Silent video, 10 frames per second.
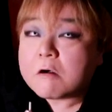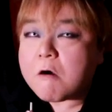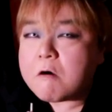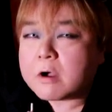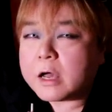
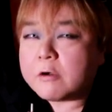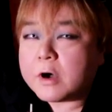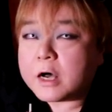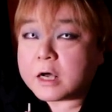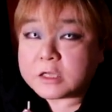今回
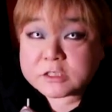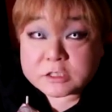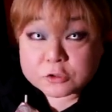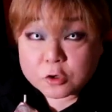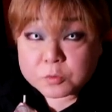は
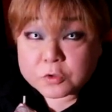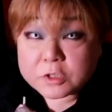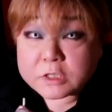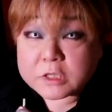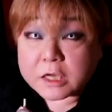事故物
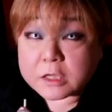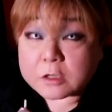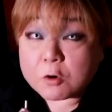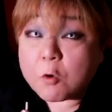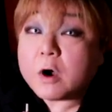件
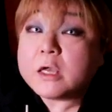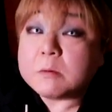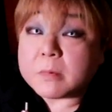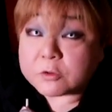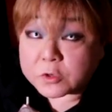怖い
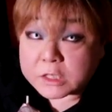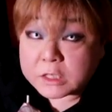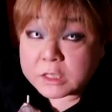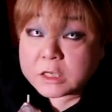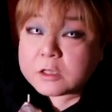間取り
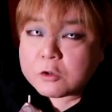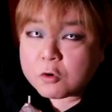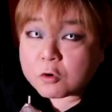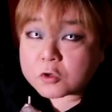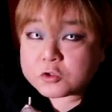
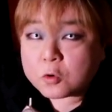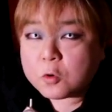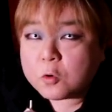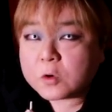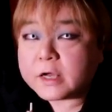の
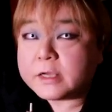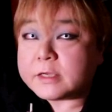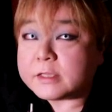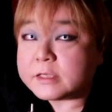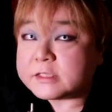紹
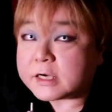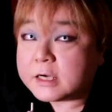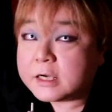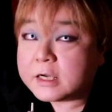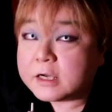介でした
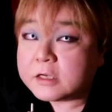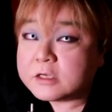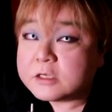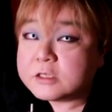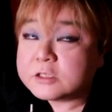
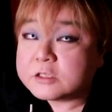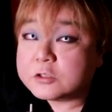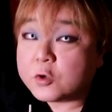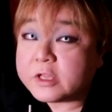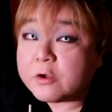
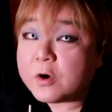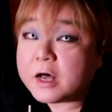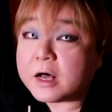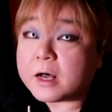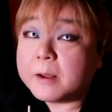それで
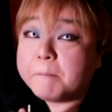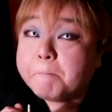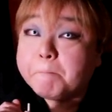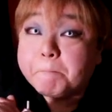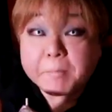は
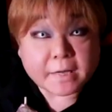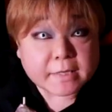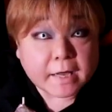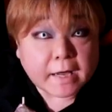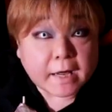ま
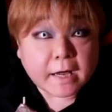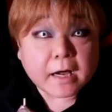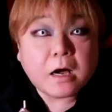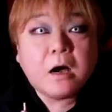た